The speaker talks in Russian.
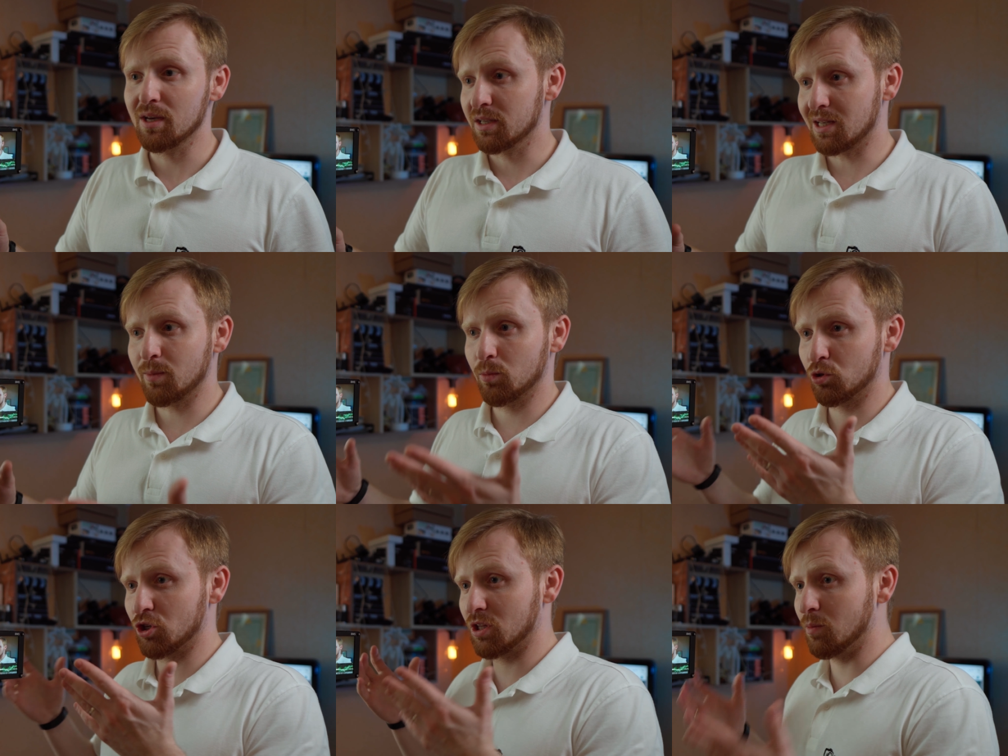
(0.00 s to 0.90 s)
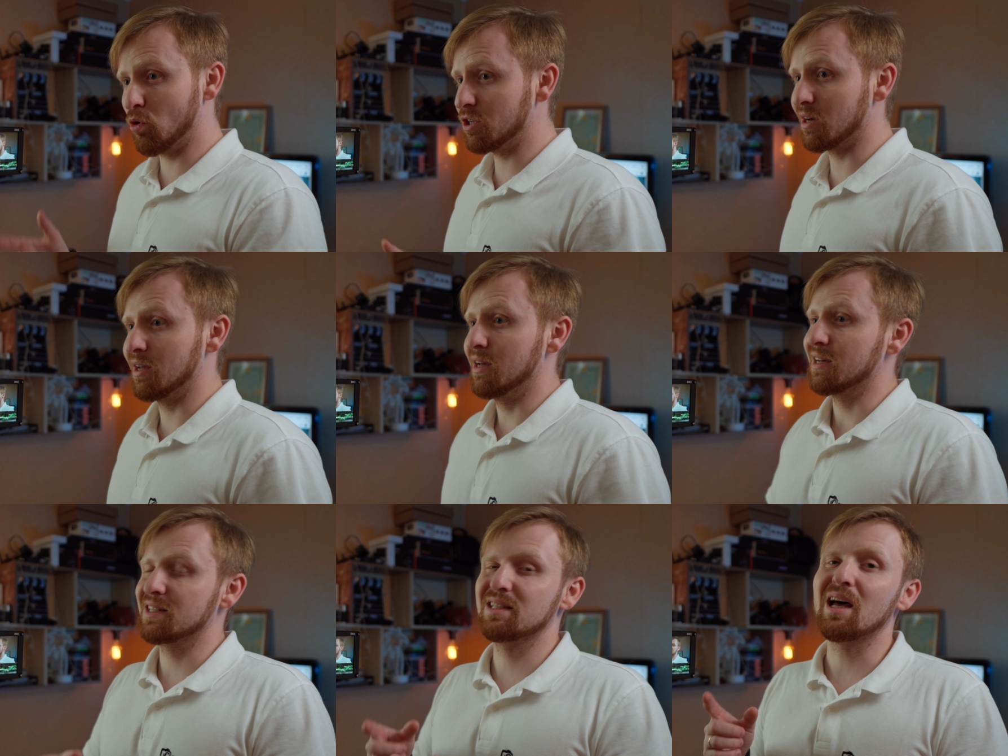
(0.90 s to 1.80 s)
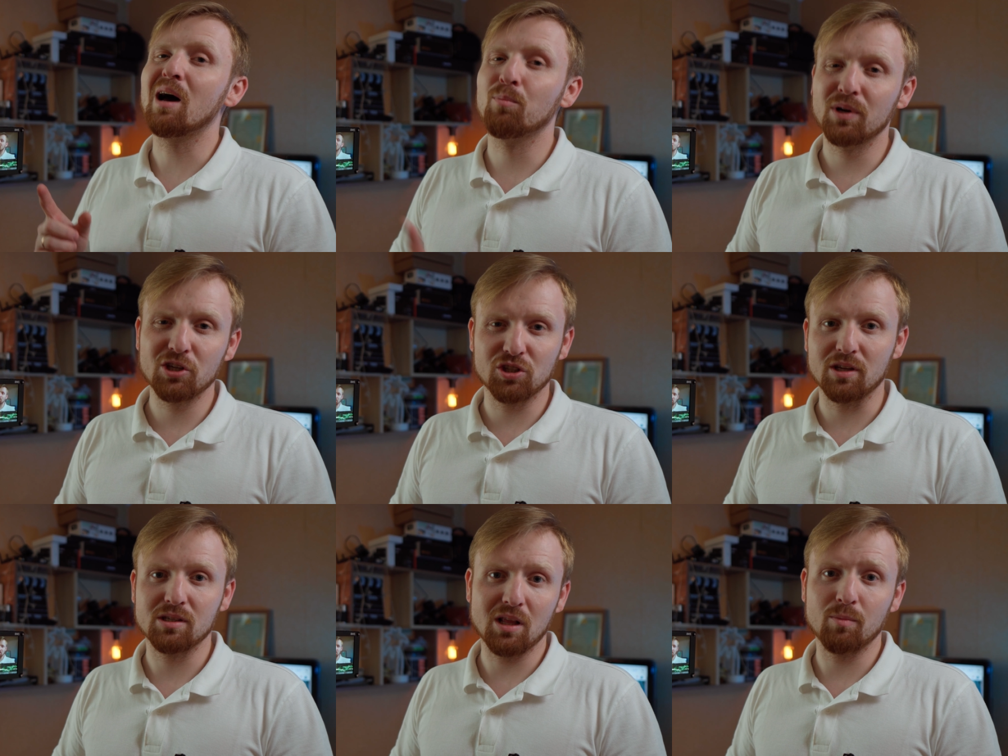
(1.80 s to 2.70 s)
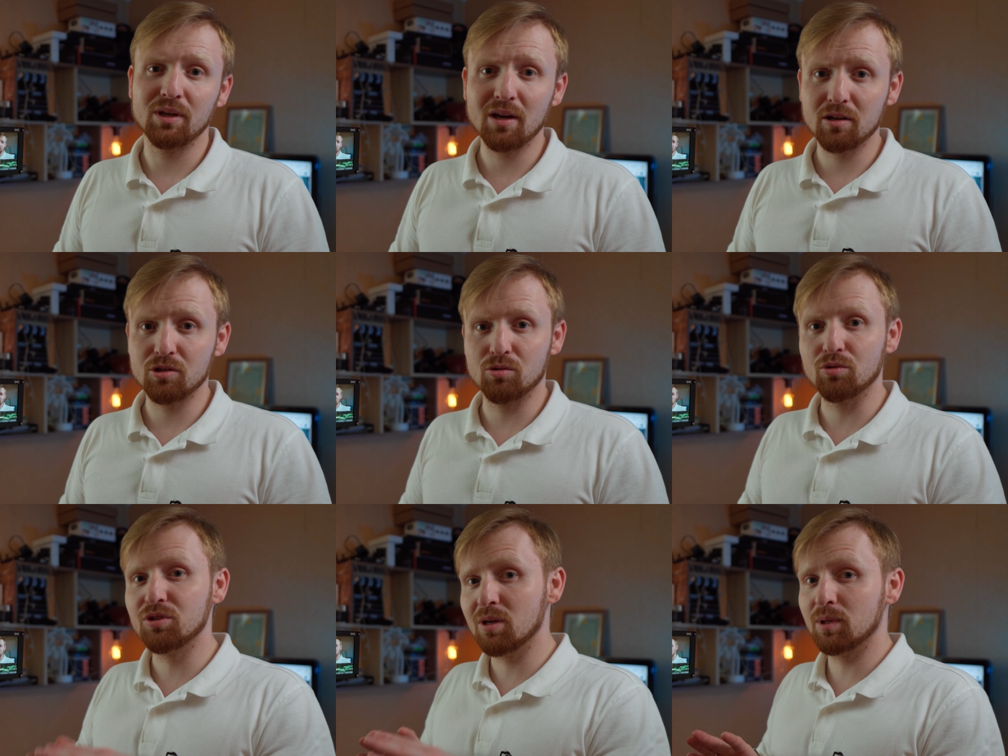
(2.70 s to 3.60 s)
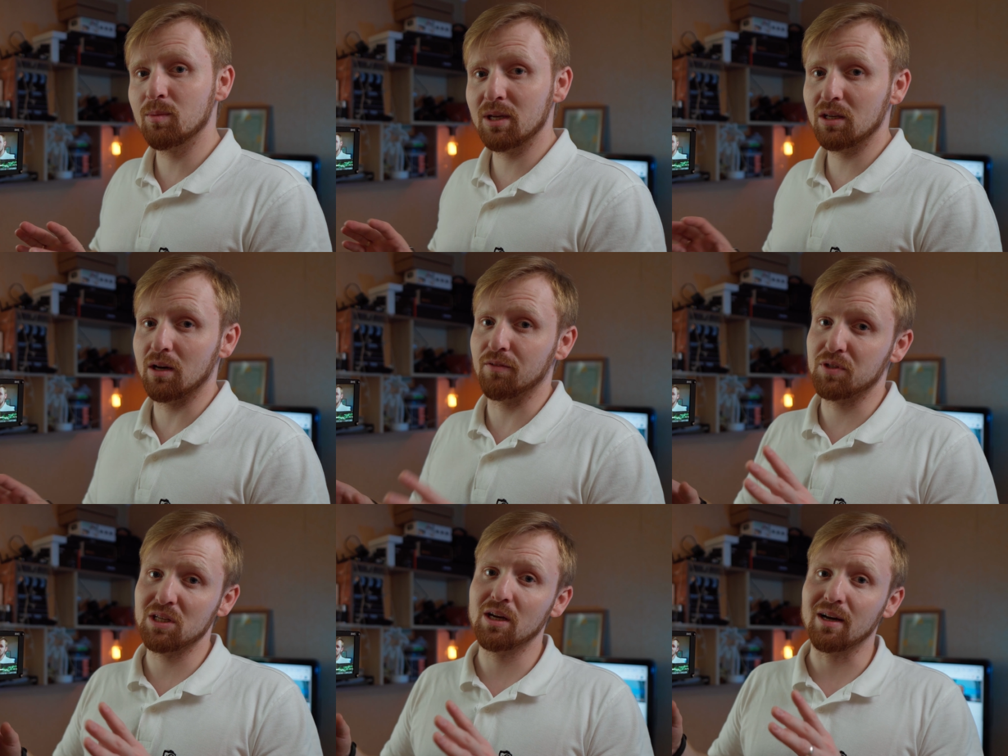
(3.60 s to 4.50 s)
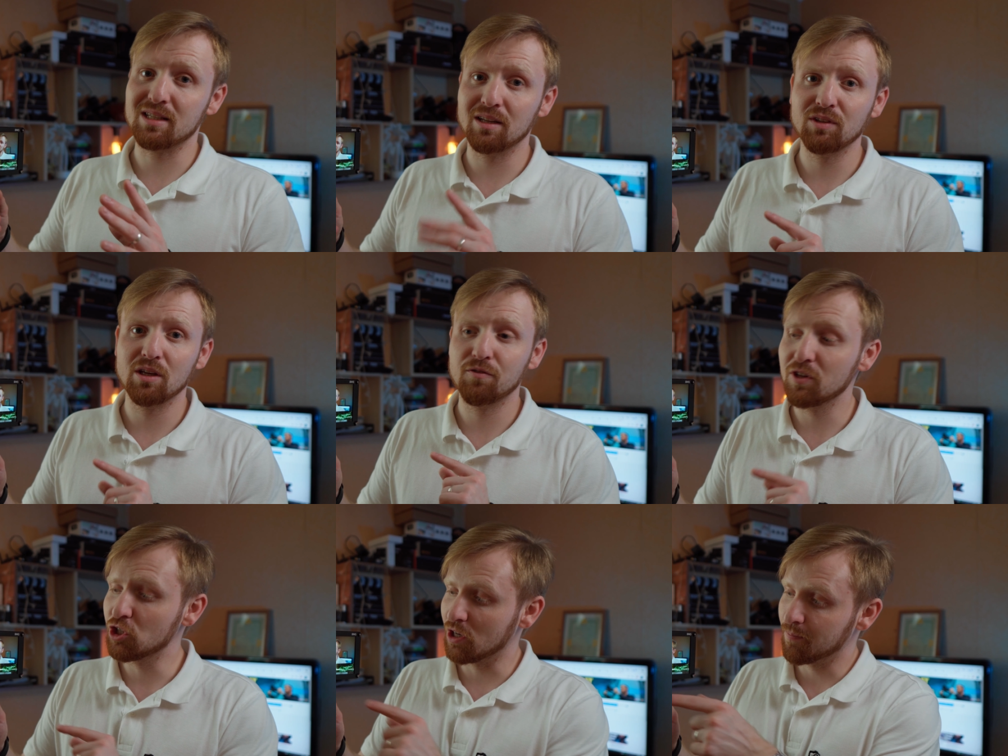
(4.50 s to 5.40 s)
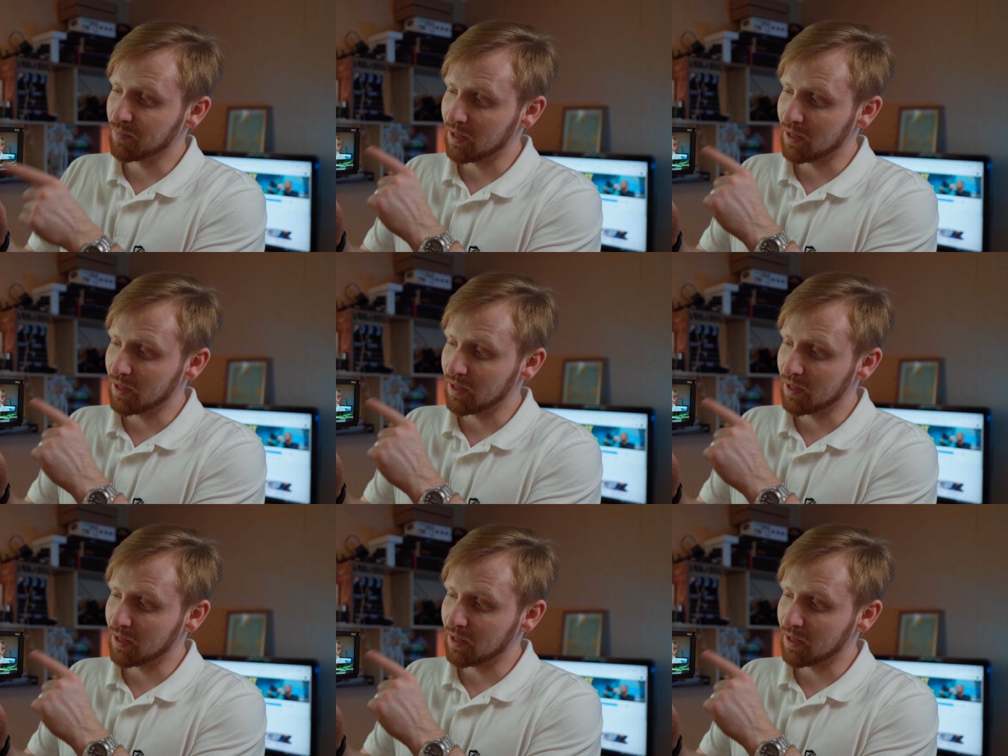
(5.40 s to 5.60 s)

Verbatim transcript: самый бюджетный моник с обычной слабой яркостью, но тем не менее все основные фичи